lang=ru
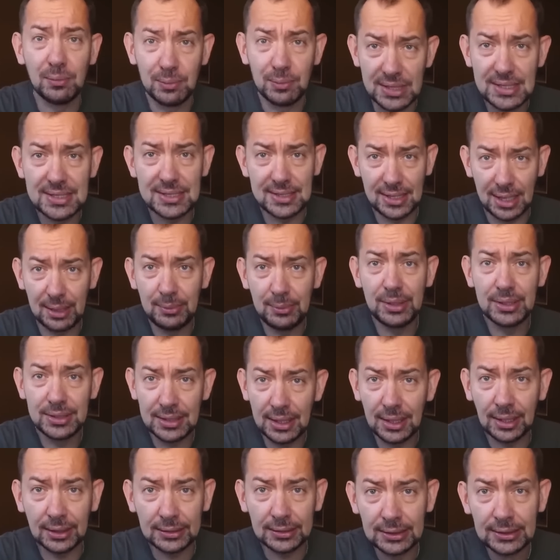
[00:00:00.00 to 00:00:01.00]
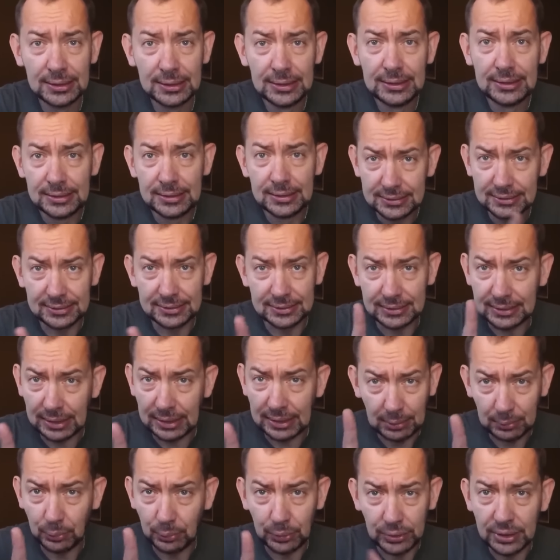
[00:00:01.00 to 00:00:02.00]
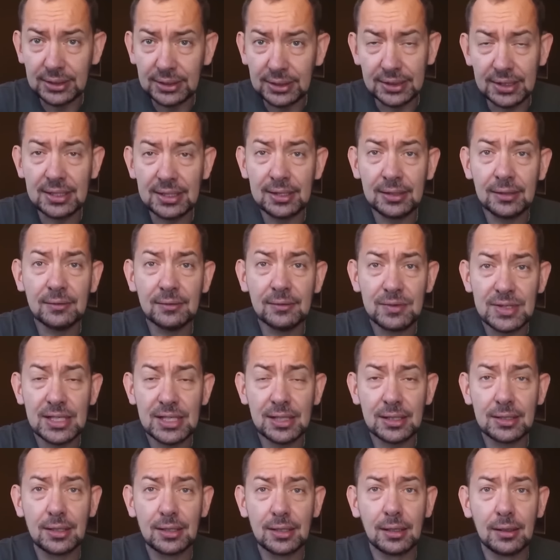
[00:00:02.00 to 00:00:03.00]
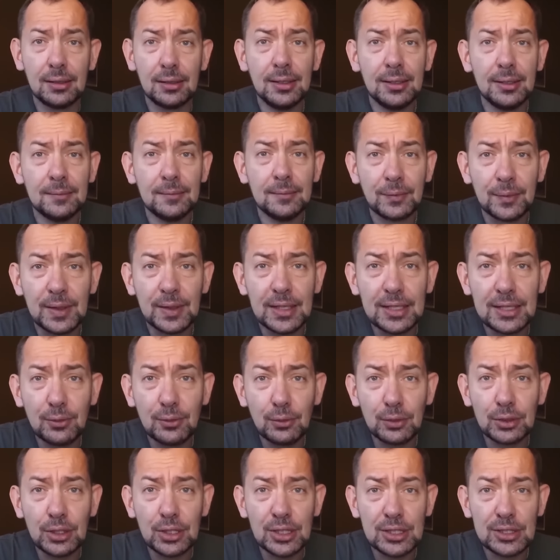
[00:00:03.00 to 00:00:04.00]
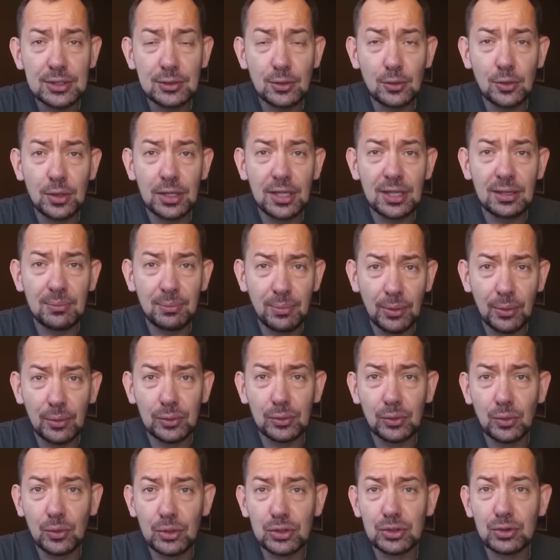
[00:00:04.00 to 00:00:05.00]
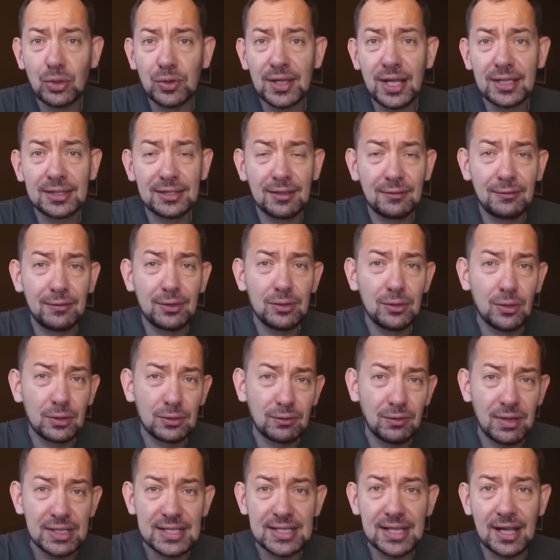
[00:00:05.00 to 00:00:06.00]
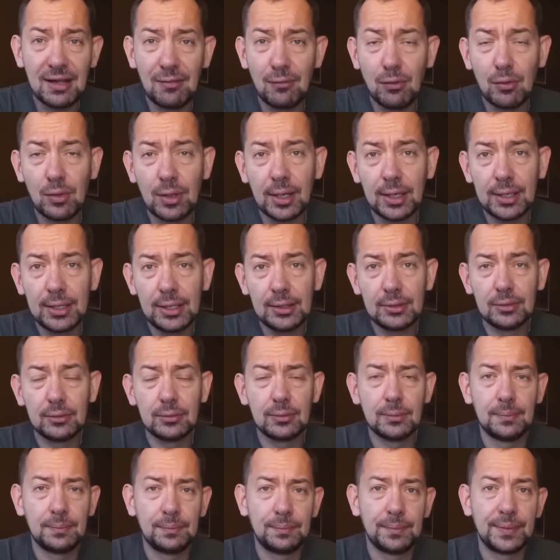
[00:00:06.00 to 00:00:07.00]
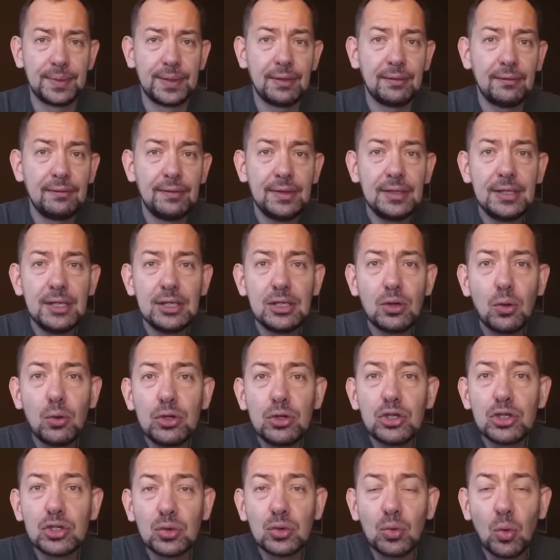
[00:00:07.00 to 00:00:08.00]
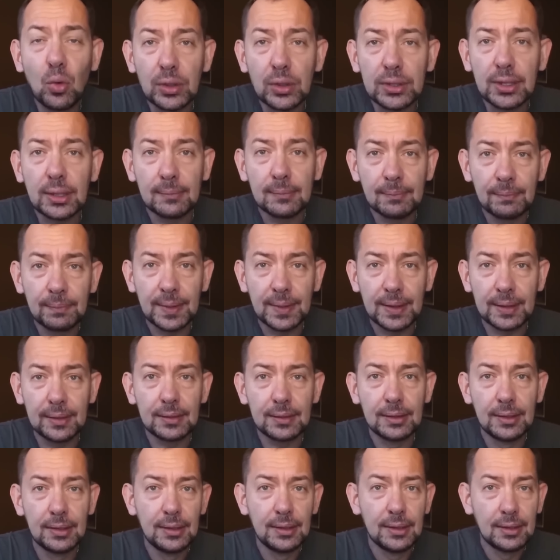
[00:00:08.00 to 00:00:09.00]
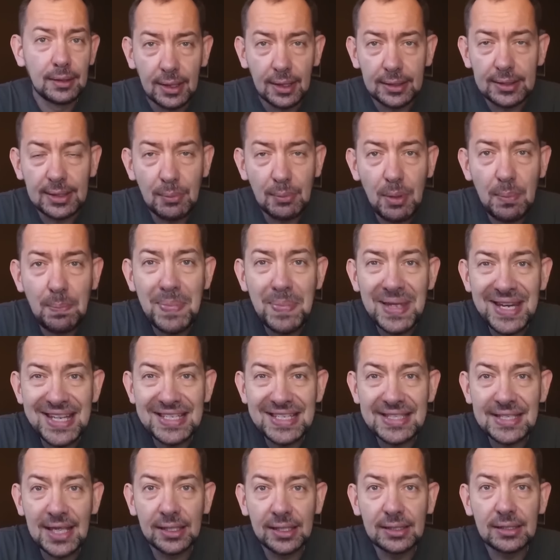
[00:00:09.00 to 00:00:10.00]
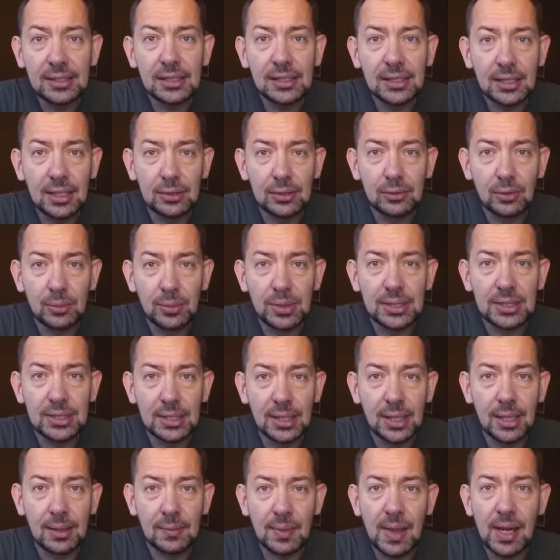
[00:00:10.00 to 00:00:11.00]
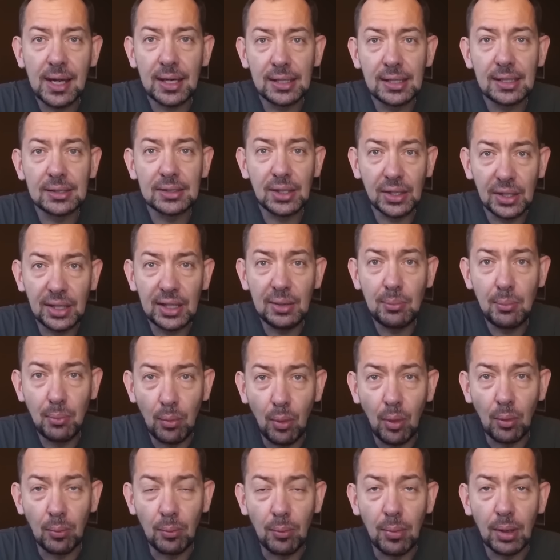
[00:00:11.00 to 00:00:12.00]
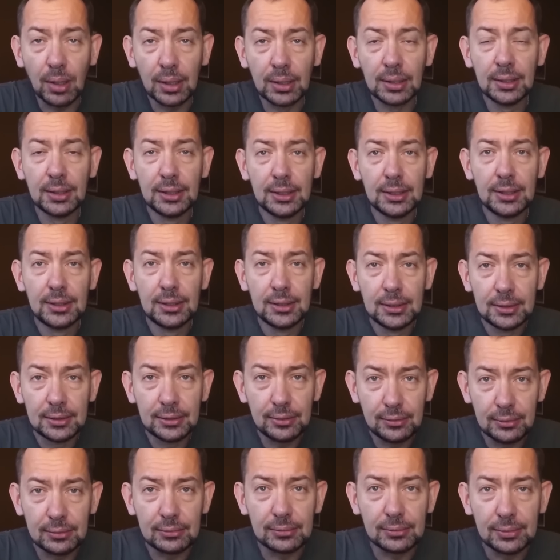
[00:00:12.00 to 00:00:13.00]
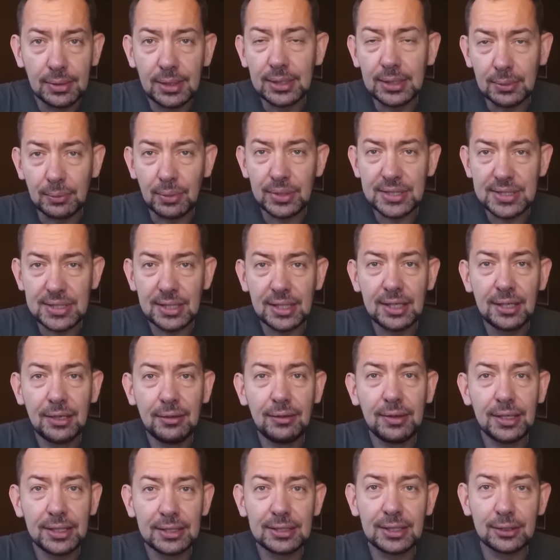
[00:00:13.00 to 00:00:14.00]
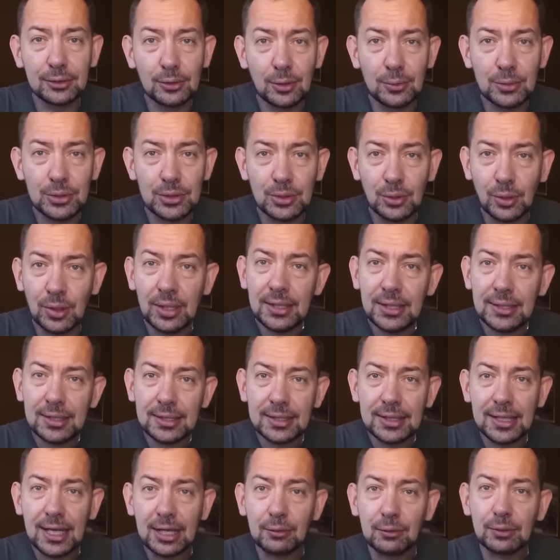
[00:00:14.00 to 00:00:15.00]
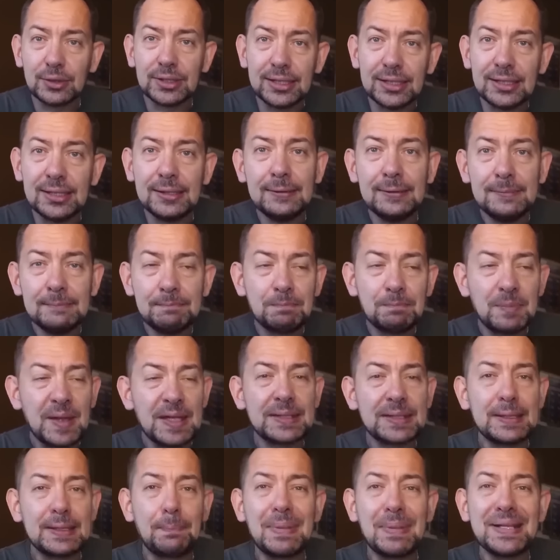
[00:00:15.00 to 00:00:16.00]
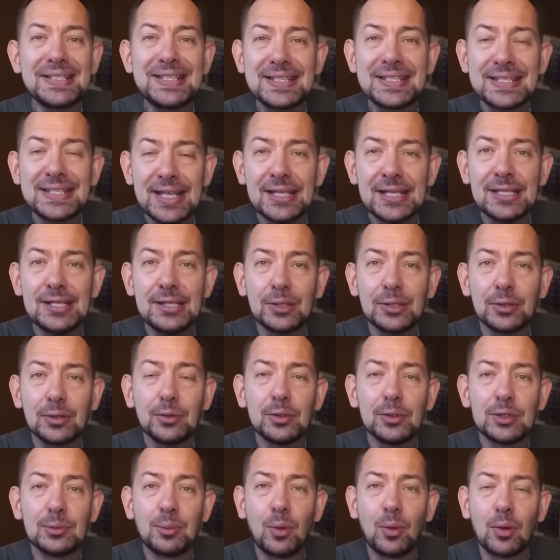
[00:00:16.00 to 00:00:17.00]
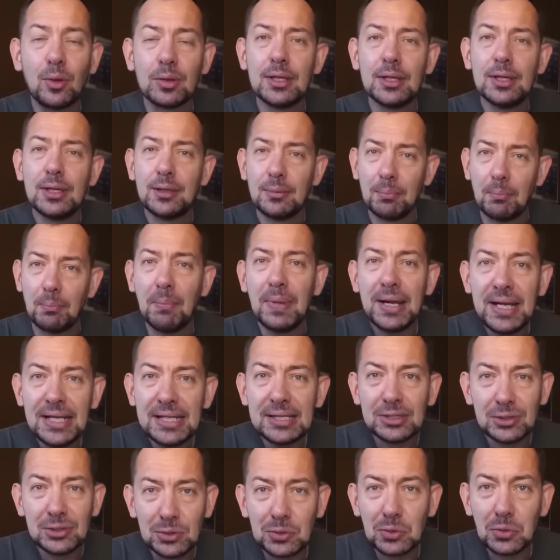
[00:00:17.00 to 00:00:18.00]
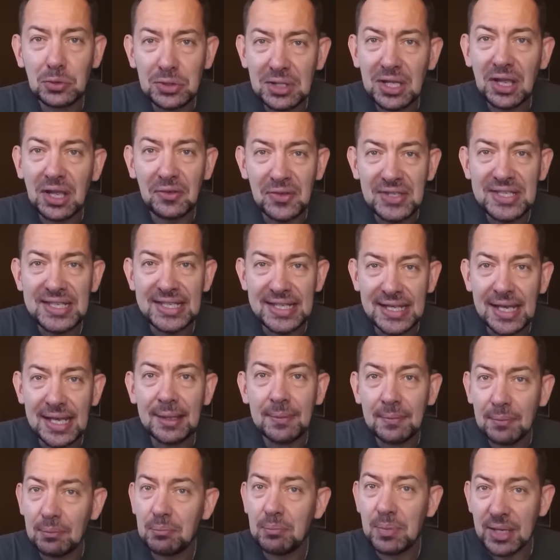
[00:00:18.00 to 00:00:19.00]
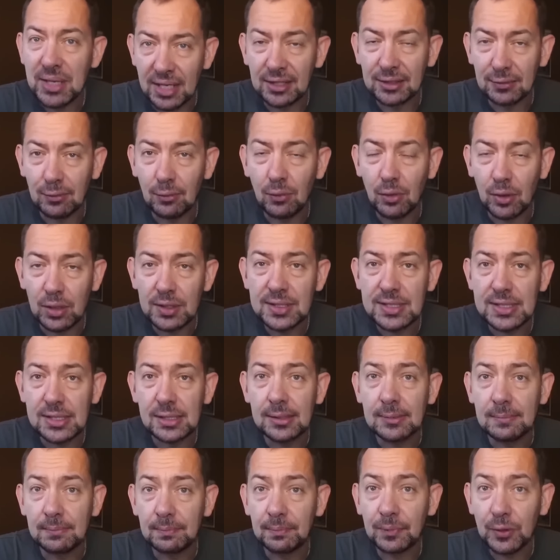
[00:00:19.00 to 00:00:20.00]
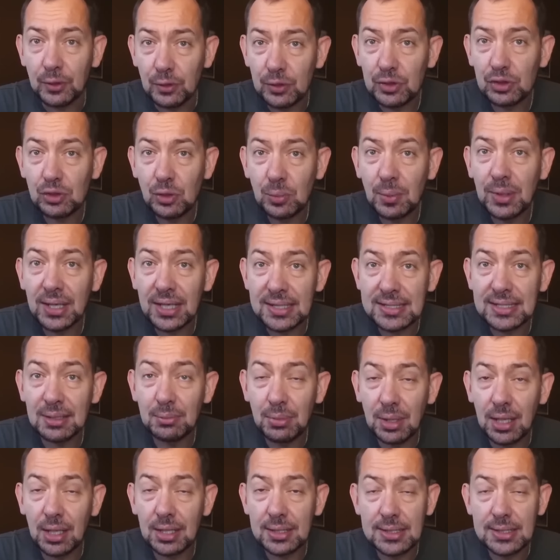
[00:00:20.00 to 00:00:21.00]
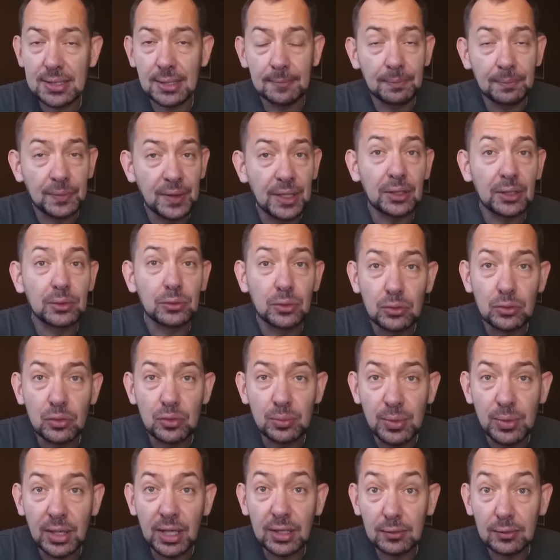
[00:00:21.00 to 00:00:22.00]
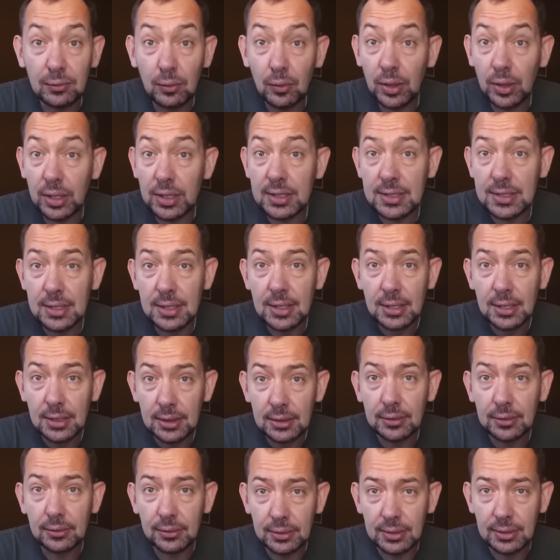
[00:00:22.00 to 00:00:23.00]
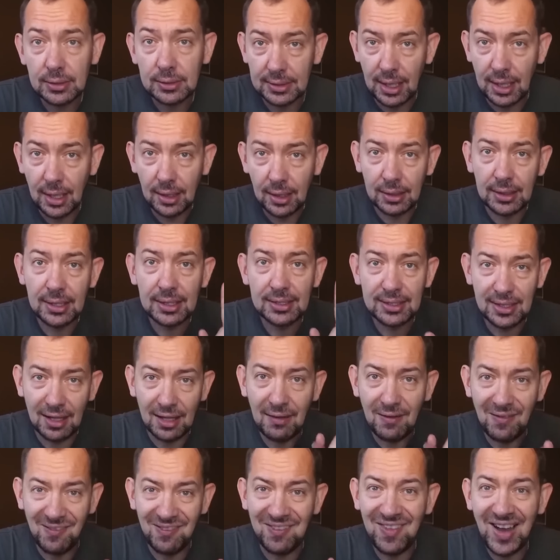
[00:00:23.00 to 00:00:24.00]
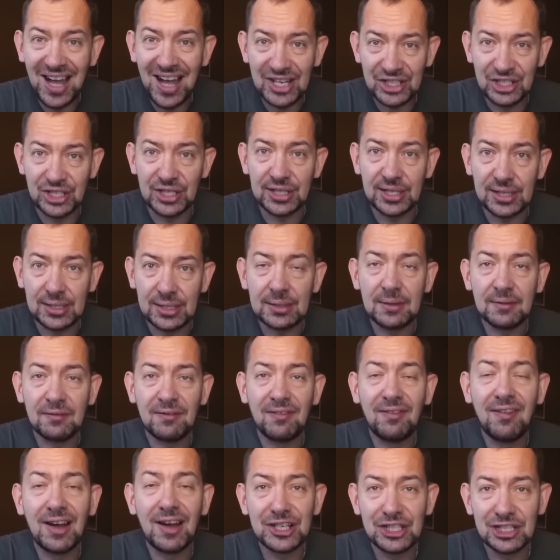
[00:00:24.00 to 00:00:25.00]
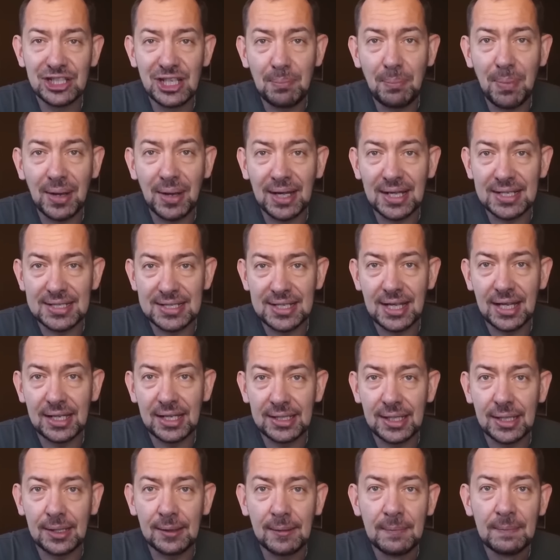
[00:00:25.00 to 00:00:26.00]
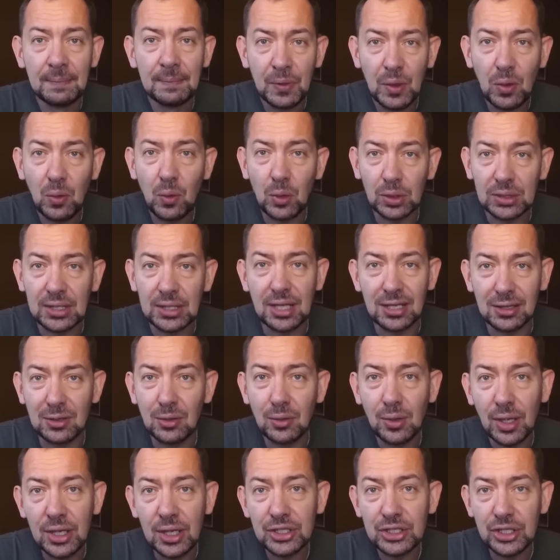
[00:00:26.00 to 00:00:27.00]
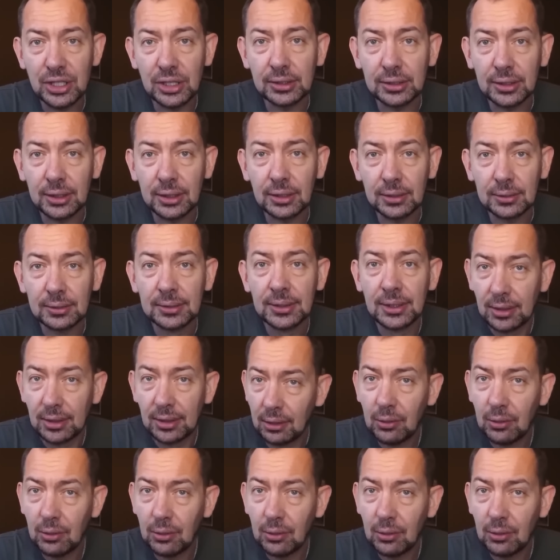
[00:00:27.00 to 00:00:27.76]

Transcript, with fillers: Местами так так будет не всегда. Вот эти вот истории про то, что НАТО ведет войска в Украину, да введите хоть что-то. Хотя бы перестаньте экономить на ракетах и бомбах. Ну, это просто говорит о том, что как вот они это позиционируют, мол, мы тут все миротворцы. Но чтобы разобраться, кто тут миротворец, тут, да, это важные, важные показания от Лукашенко.